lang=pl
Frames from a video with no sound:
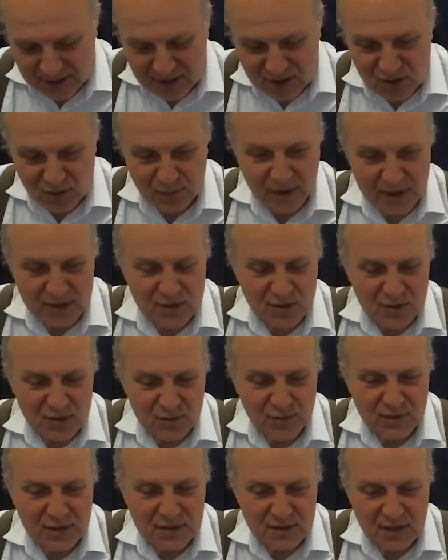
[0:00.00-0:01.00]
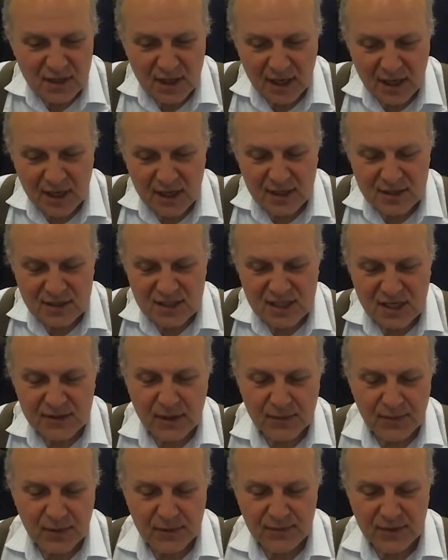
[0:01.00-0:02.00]
to bardzo osobiste, ale trzeba
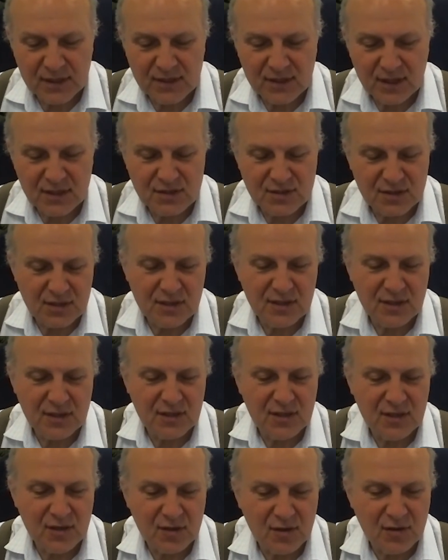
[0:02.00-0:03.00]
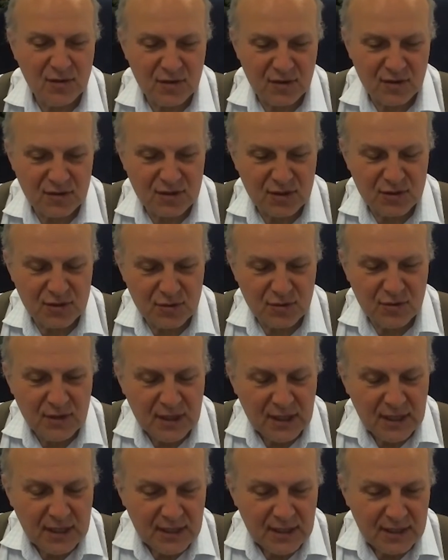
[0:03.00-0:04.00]
pamiętać i, i o, o, życiu.
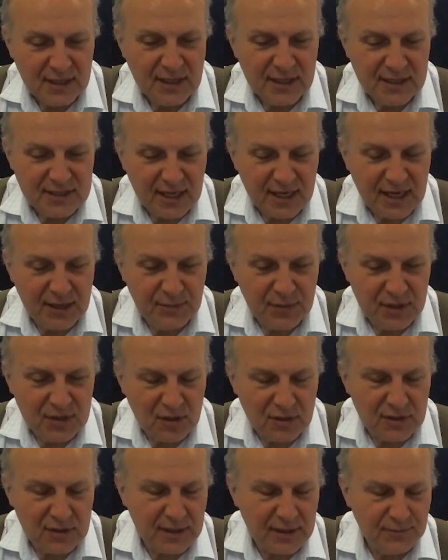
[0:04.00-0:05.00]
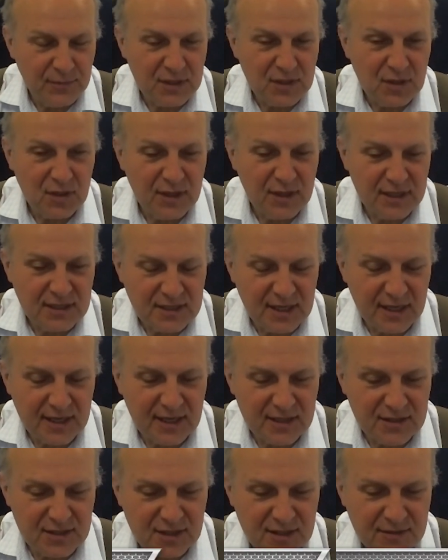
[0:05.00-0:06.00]
I jest taka metoda. Metoda jest taka,
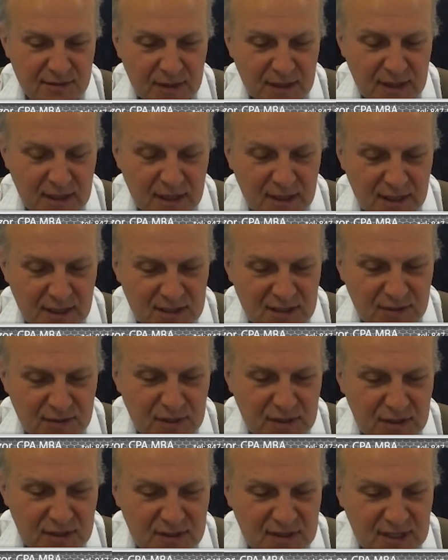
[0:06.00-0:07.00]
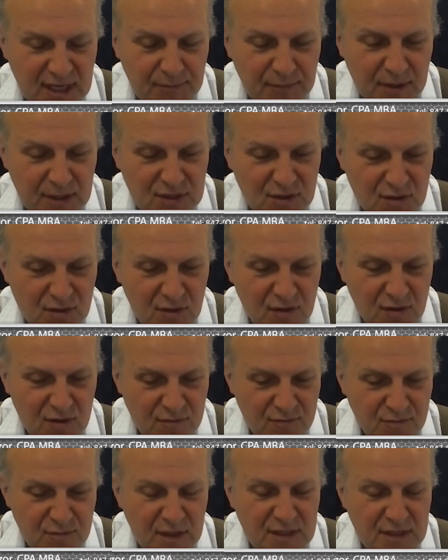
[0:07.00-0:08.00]
że żeby zadbać o
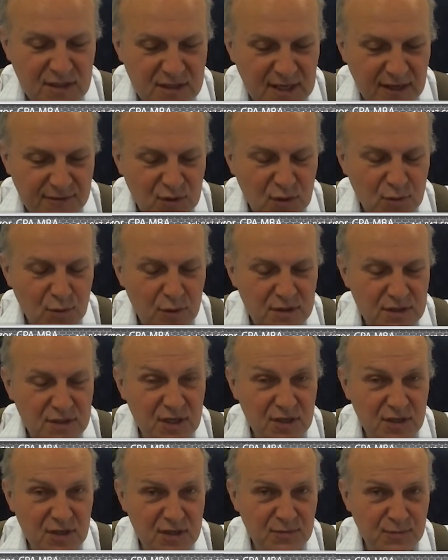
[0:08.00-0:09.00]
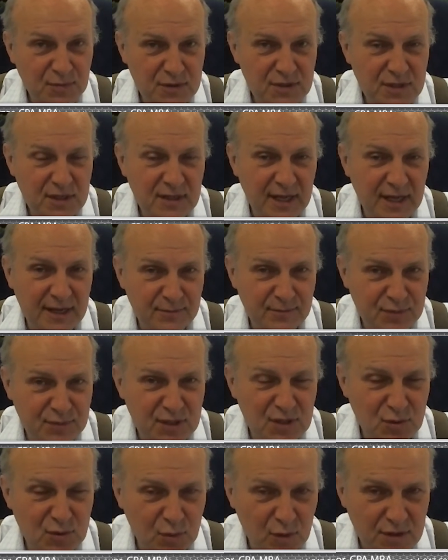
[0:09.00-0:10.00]
mieć zawsze odłożyć 10% na
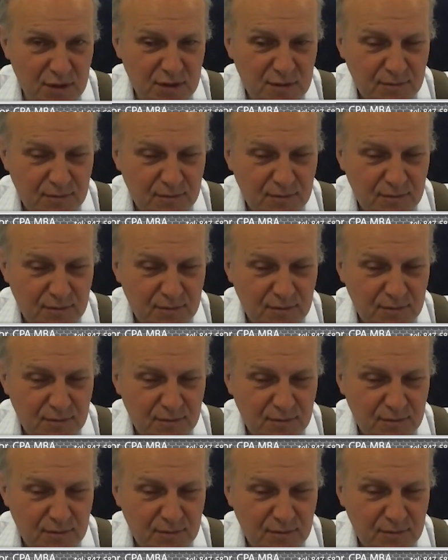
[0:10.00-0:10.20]
przyszłość,